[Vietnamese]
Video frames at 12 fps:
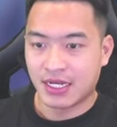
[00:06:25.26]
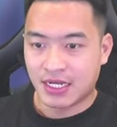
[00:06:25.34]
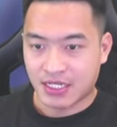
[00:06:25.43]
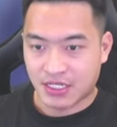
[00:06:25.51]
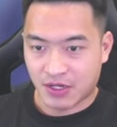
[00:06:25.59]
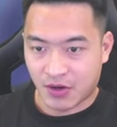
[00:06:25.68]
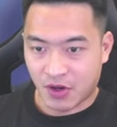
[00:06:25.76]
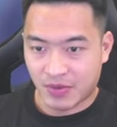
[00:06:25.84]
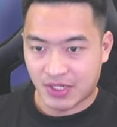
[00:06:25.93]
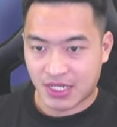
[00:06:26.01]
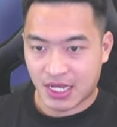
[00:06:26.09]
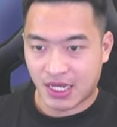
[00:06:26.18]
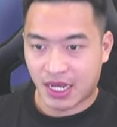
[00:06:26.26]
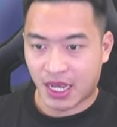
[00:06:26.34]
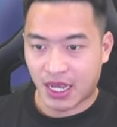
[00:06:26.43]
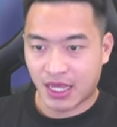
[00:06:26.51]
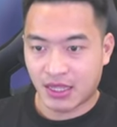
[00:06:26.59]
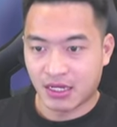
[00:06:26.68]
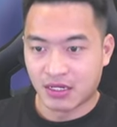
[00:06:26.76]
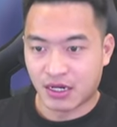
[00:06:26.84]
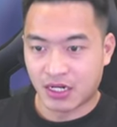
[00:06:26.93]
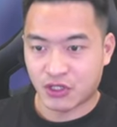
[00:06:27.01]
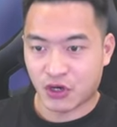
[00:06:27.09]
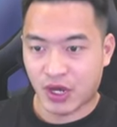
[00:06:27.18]
sau đó mình sẽ kế
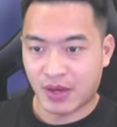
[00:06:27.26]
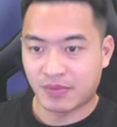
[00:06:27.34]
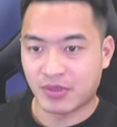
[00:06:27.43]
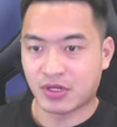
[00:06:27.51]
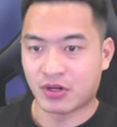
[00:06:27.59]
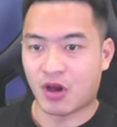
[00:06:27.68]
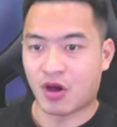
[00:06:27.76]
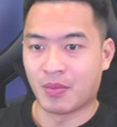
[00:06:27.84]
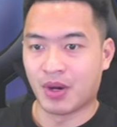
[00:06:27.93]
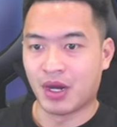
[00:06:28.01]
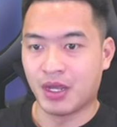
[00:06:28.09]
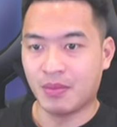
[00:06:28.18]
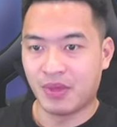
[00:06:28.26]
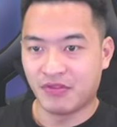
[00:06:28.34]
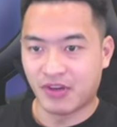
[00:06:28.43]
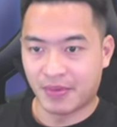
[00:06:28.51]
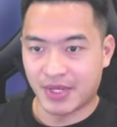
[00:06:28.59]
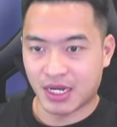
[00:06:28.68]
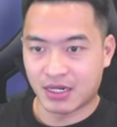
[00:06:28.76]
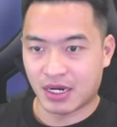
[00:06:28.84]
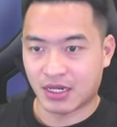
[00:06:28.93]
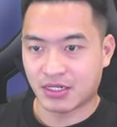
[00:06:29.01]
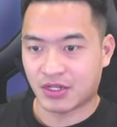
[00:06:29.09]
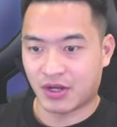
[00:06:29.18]
thừa cho em tướng đỏ mới mình vừa mới nhận
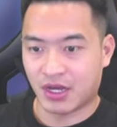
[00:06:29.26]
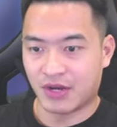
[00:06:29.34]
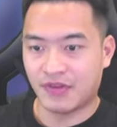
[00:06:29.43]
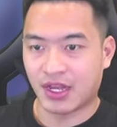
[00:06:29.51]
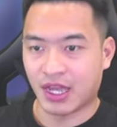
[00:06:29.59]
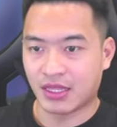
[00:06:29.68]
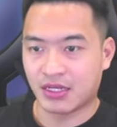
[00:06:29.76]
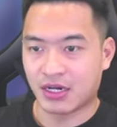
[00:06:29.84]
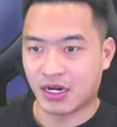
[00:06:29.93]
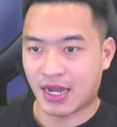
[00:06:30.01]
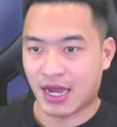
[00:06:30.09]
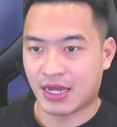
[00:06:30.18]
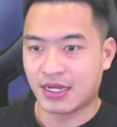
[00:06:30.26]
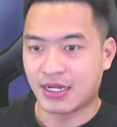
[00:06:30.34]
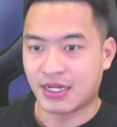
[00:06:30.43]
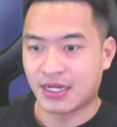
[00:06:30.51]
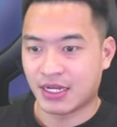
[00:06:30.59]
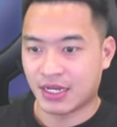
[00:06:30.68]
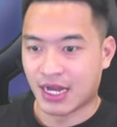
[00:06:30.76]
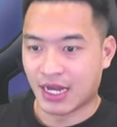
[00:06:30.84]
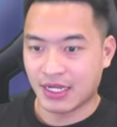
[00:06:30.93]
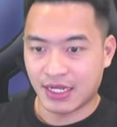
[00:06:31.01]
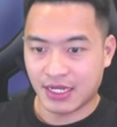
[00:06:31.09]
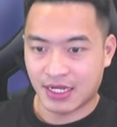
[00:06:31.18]
được sau đó ấn vào kế thừa nha
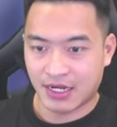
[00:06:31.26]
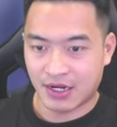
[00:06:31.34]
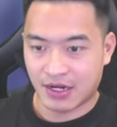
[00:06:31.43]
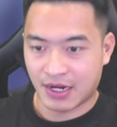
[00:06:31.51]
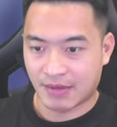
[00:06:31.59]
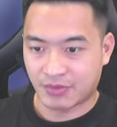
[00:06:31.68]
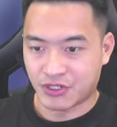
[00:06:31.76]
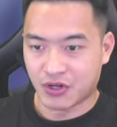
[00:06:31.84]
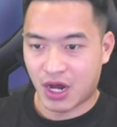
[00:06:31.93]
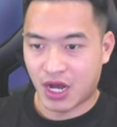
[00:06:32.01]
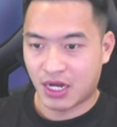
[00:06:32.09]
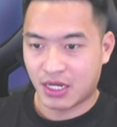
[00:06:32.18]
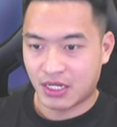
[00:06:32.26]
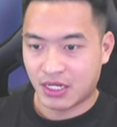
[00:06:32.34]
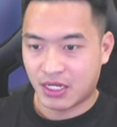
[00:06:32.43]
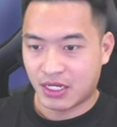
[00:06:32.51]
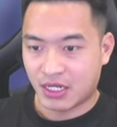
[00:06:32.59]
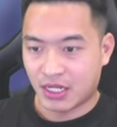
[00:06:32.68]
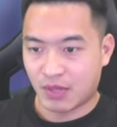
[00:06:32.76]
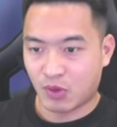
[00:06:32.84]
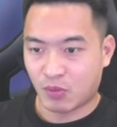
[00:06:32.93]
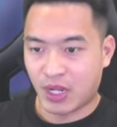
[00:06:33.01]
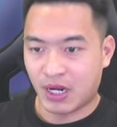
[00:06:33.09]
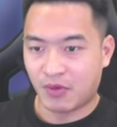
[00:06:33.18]
đấy đẹp chưa tiếp
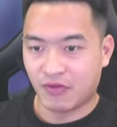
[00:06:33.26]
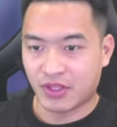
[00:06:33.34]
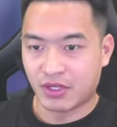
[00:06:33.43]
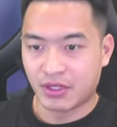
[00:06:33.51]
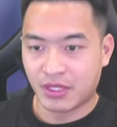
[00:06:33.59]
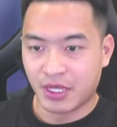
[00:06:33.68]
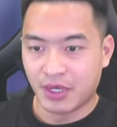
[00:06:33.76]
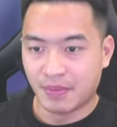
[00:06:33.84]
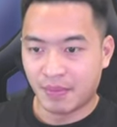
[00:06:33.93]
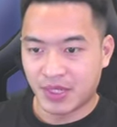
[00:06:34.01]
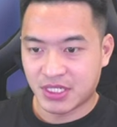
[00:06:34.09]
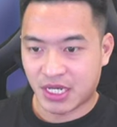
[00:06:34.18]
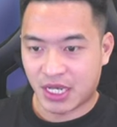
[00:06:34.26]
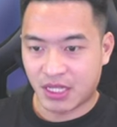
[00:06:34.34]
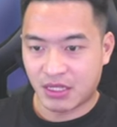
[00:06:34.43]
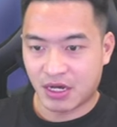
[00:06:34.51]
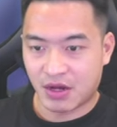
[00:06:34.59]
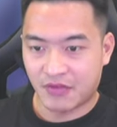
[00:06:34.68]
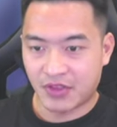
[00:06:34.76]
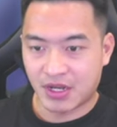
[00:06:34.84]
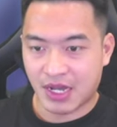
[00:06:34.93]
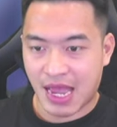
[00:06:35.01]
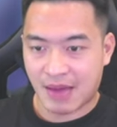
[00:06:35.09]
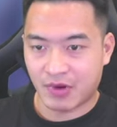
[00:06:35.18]
tục đây là một vị tướng tím mình sẽ kế thừa vị
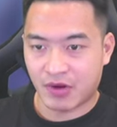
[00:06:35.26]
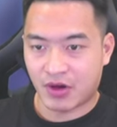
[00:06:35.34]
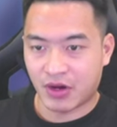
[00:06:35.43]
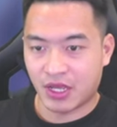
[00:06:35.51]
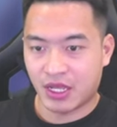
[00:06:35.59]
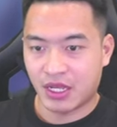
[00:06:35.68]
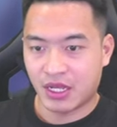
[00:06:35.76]
tướng cam nào đó đi